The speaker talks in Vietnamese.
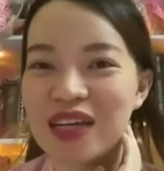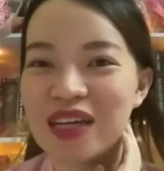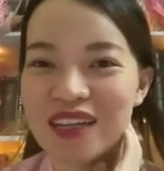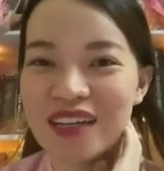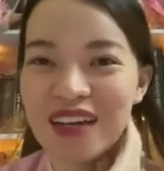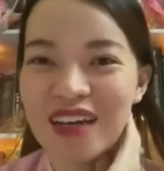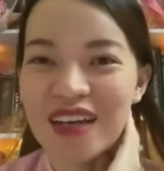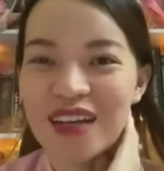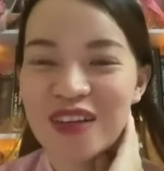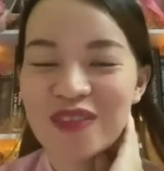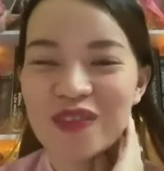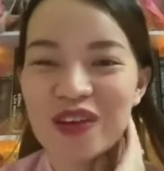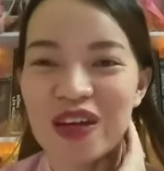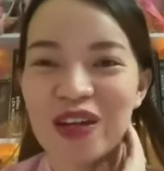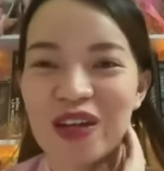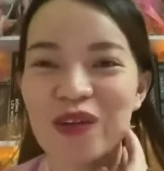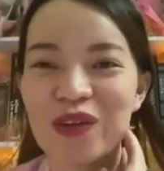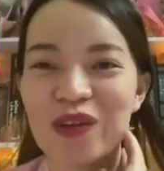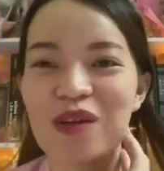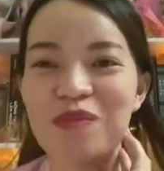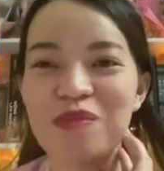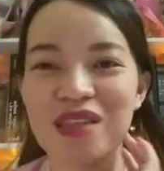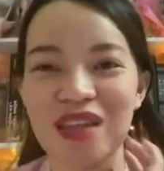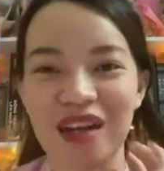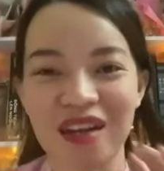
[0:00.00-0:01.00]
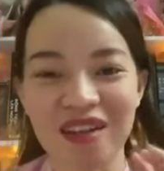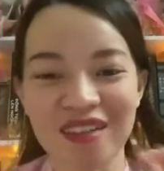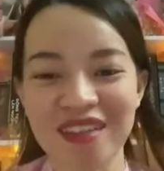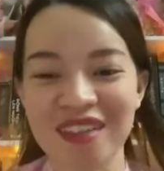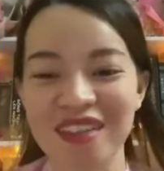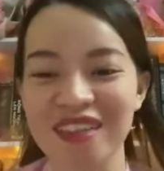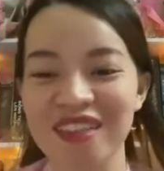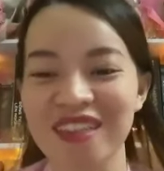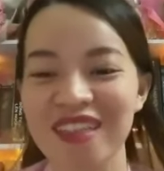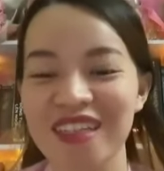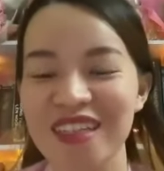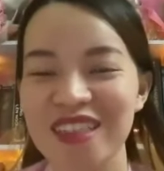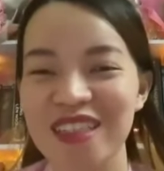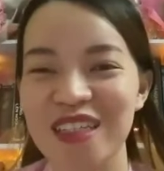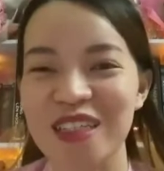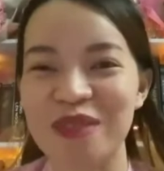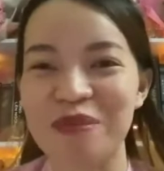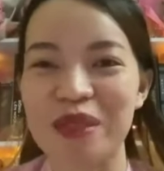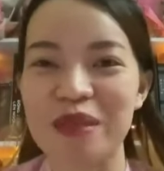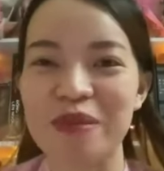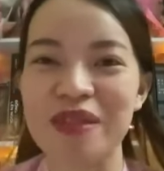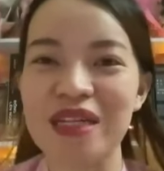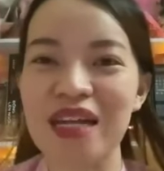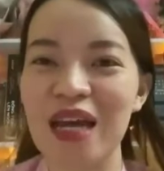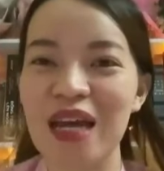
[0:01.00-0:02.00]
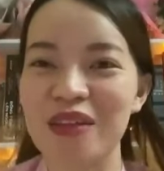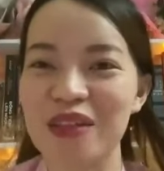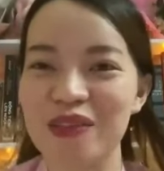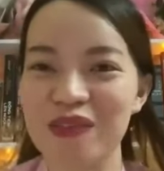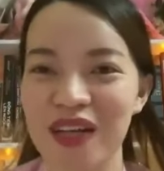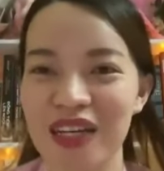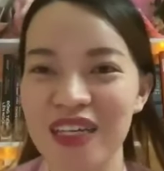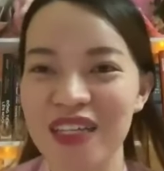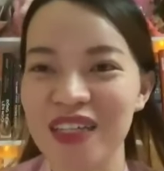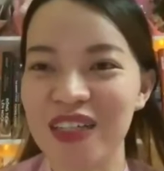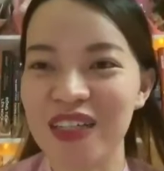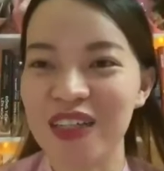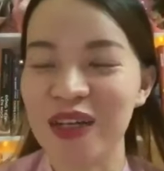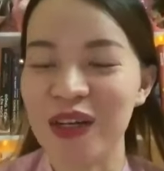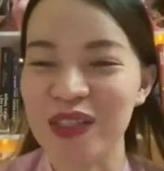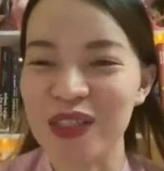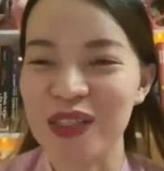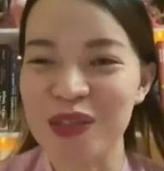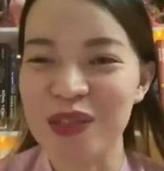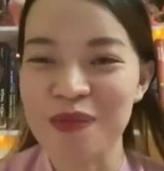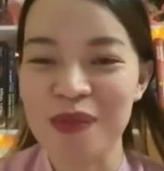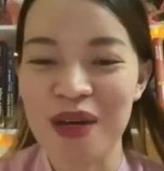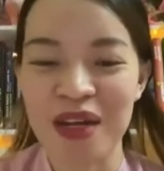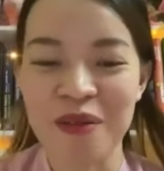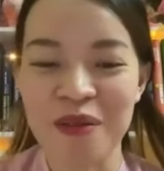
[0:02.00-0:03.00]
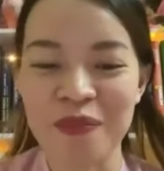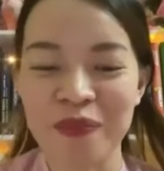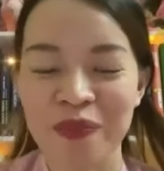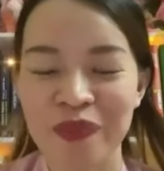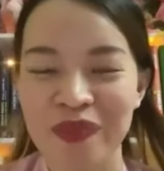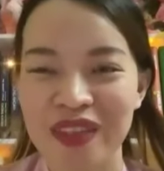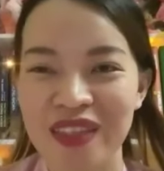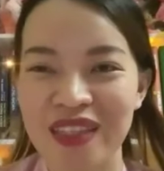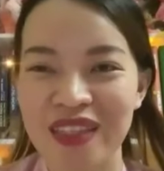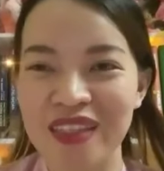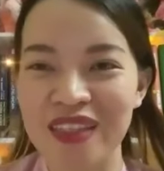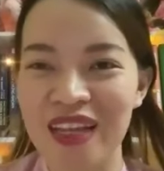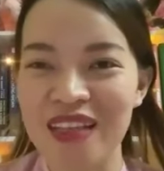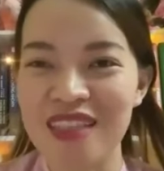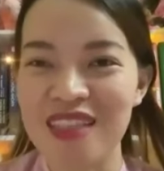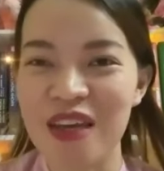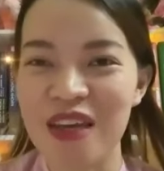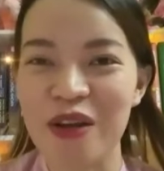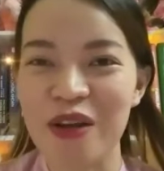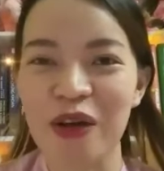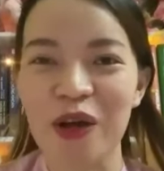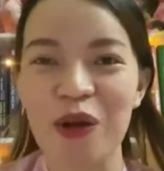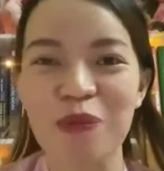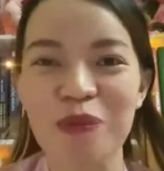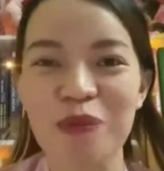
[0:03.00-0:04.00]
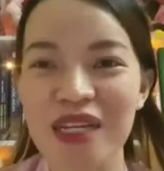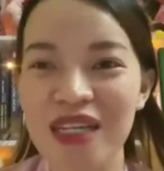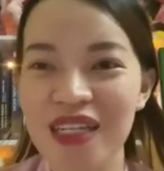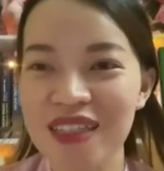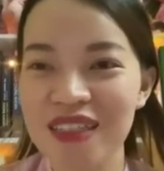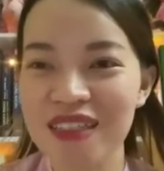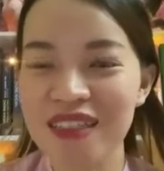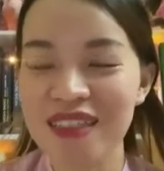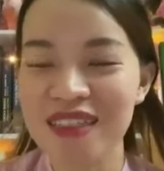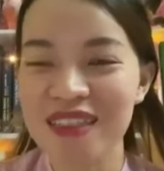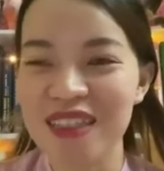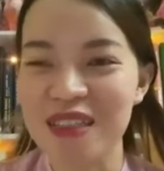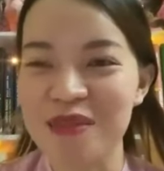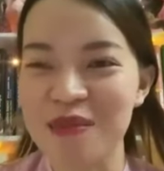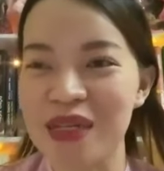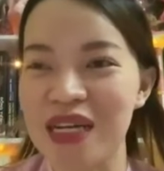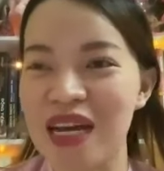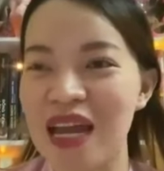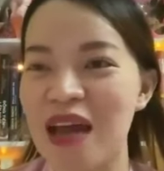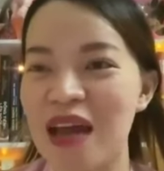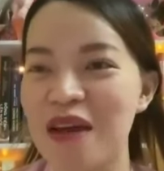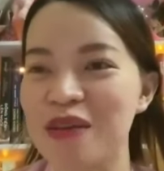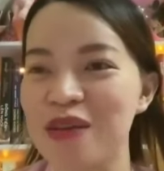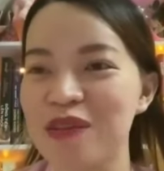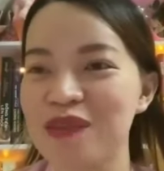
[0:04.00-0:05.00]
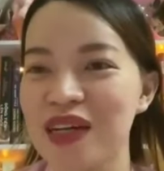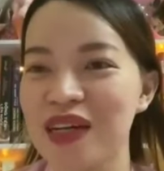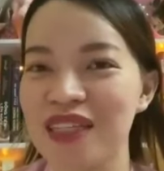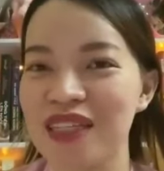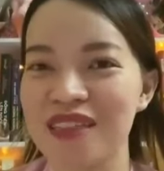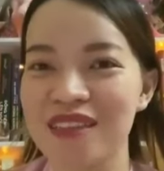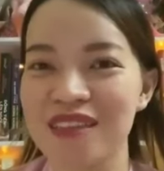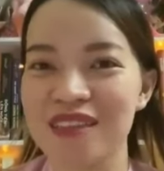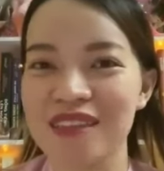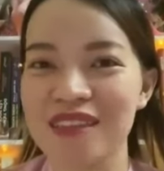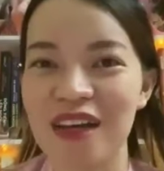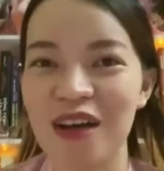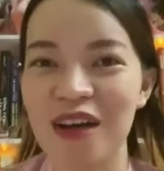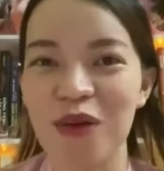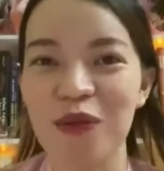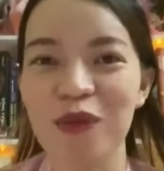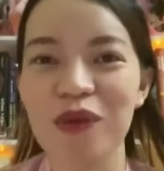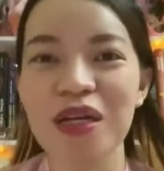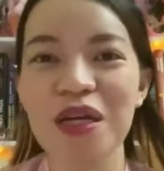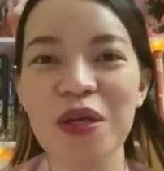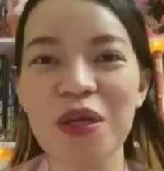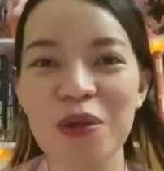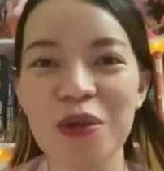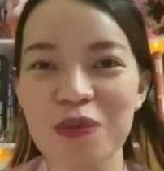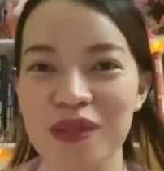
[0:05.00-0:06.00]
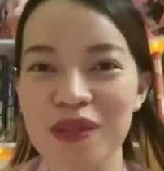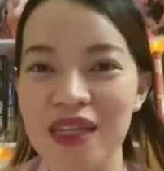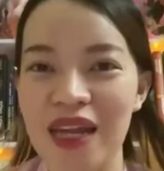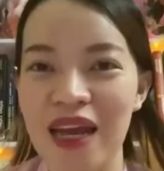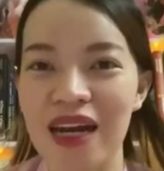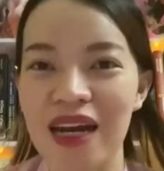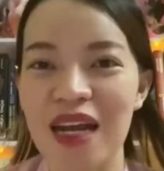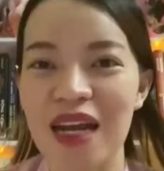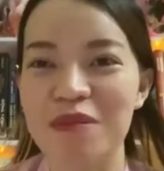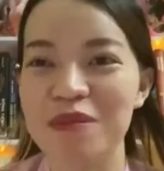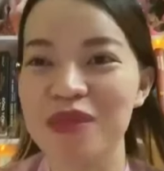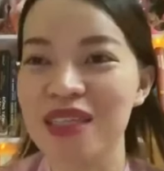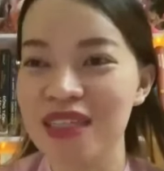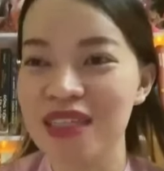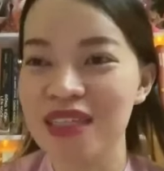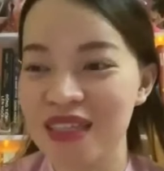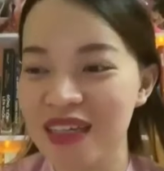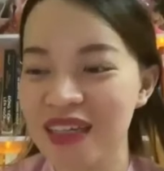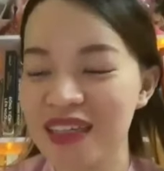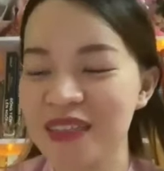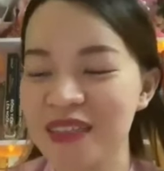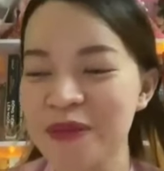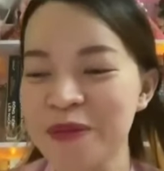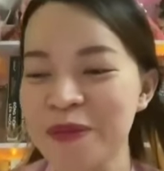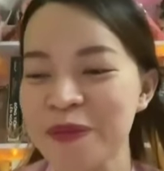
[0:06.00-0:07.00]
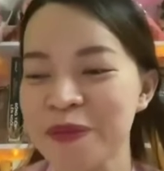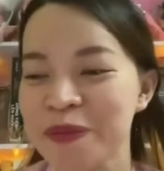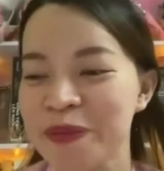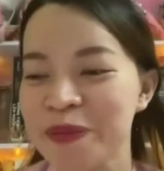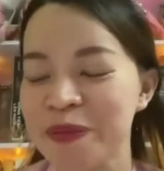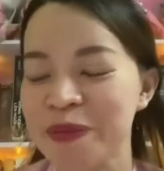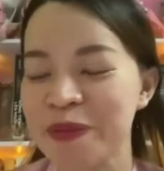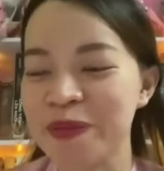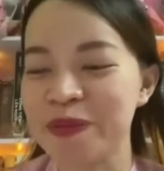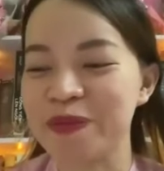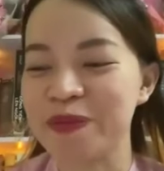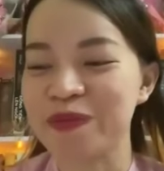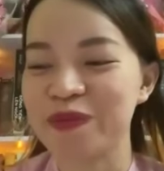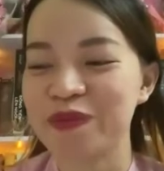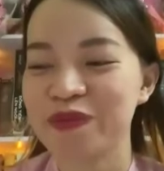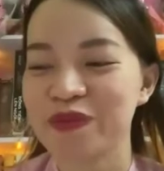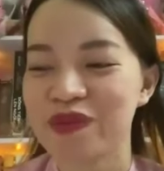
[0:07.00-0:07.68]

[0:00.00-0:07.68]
về, về luật hấp dẫn rồi thì mình mới làm như vậy còn nếu mà anh chị nào không biết ấy, thì mình làm như vậy người ta không có hiểu mình đang làm gì đó ừ